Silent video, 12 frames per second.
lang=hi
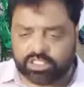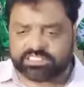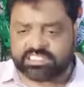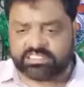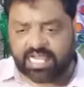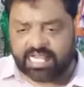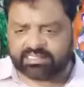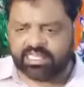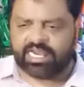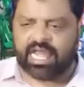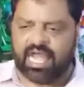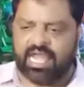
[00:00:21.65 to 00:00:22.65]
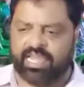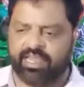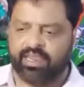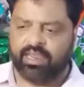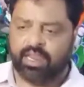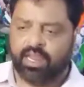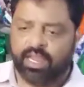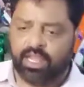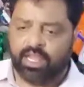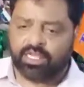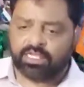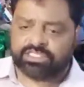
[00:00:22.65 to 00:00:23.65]
सिद्धांत ले रहा
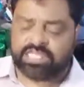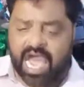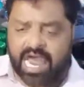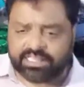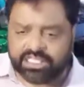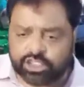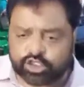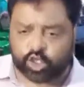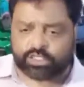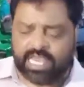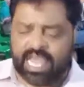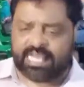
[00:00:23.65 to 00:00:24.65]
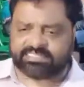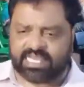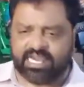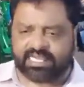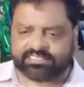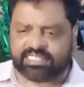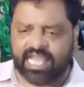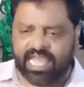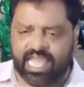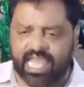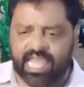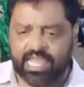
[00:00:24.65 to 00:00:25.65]
है चार दिन तो क्या ऐसा लगता
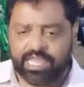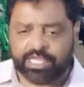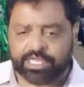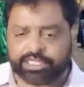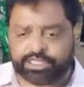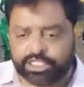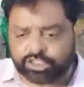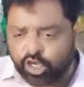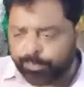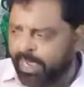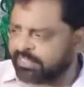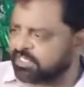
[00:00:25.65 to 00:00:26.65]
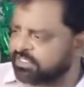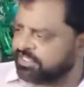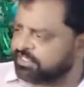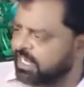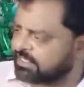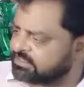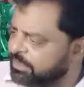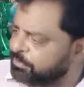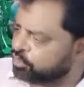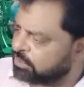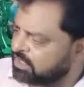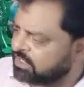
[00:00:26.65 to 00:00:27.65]
है कि तीन दिन रास्ता
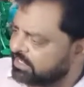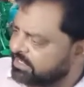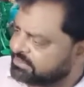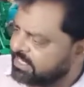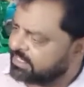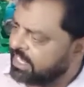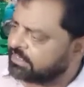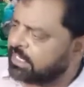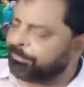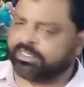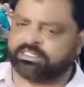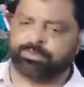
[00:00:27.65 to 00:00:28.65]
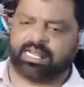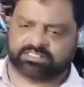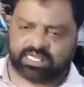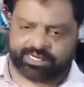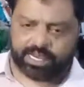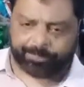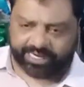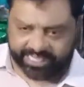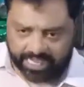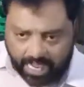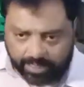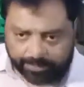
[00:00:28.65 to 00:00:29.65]
में उतर कर की सरकार का प्रतिवाद करना
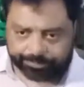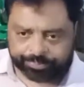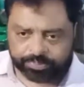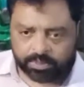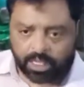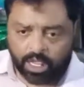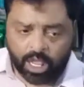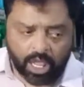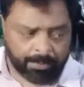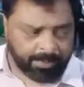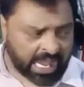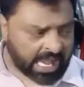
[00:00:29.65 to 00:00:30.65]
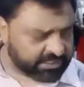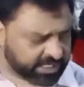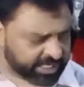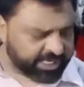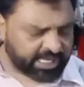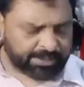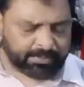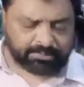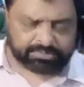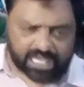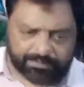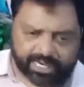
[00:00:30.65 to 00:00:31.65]
पड़ेगा मैं आदरणीय
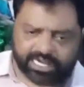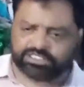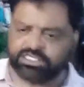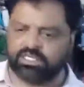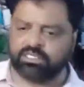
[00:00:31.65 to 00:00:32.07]
ममता बनर्जी